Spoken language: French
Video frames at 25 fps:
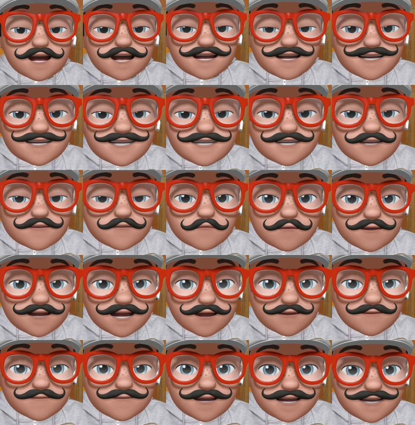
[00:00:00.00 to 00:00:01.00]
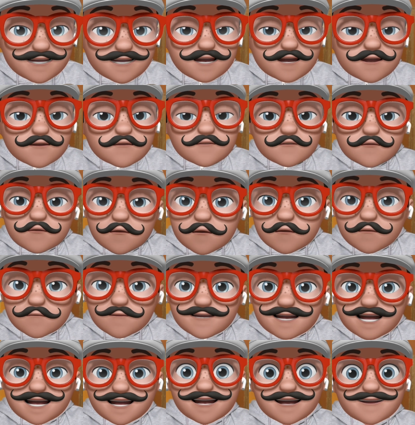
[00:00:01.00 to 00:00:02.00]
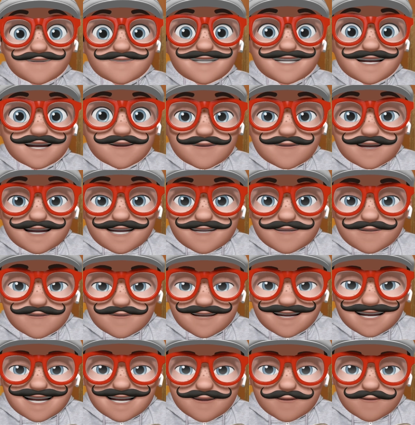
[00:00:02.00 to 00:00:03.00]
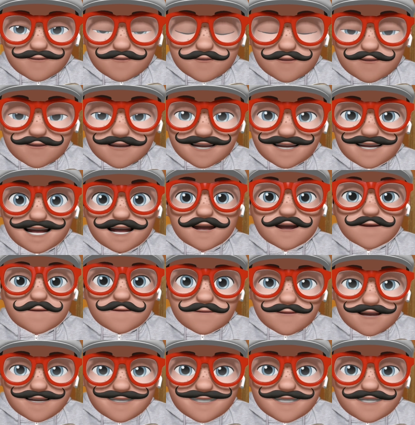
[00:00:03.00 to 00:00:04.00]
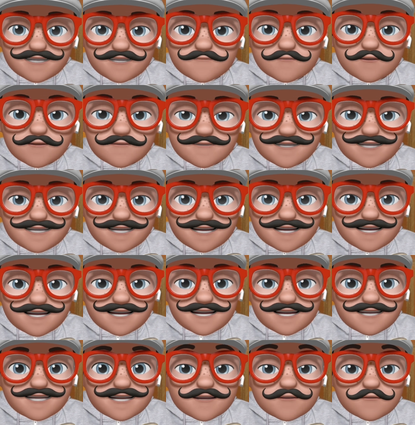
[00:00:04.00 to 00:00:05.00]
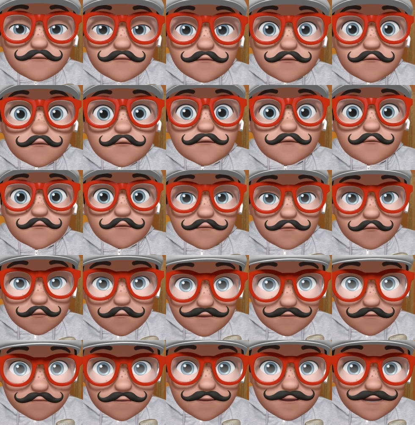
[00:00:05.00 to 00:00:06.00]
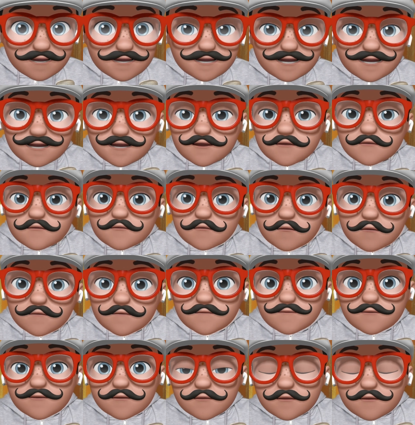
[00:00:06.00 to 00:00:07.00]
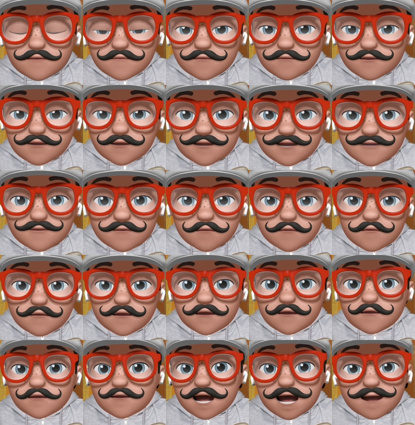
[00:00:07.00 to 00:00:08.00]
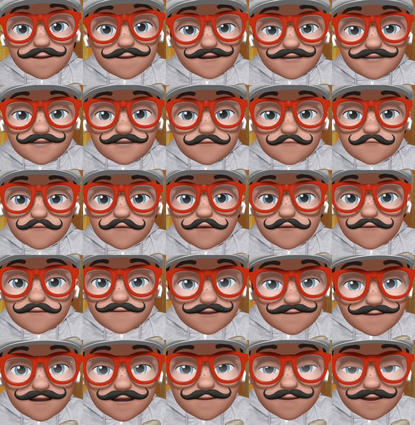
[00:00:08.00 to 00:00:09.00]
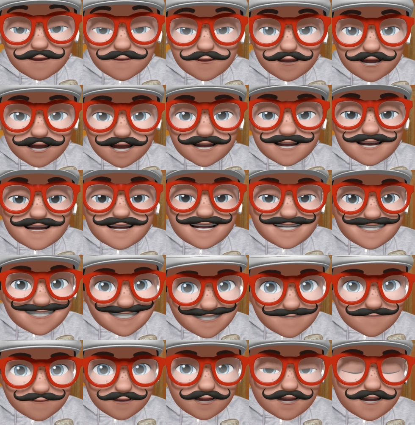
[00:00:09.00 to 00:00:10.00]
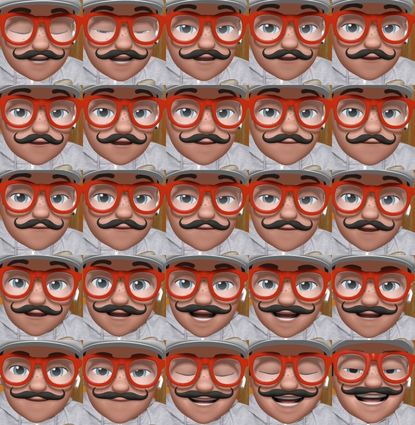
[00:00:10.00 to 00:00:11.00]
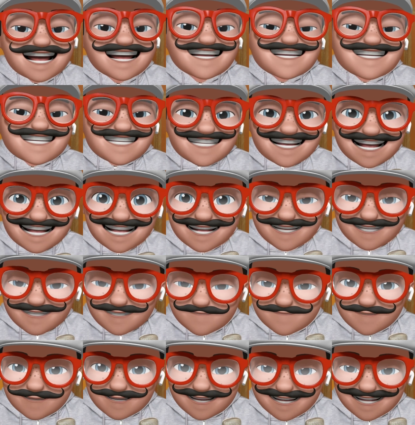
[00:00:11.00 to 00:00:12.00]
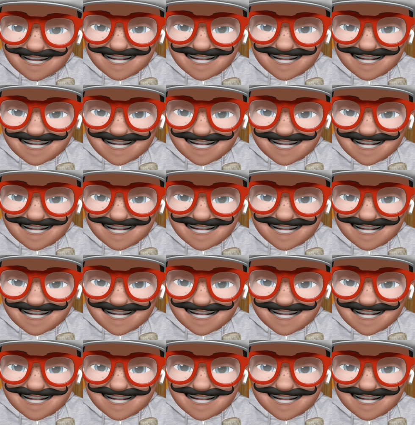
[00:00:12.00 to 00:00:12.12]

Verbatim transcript: restitués, en fait, sont remis en circulation et contrôlés par Nexmobile. Hein. Il y a donc le choix du prix selon votre budget, donc à partir de 20 balles par mois, c'est moins cher que l'abonnement à ma salle de sport.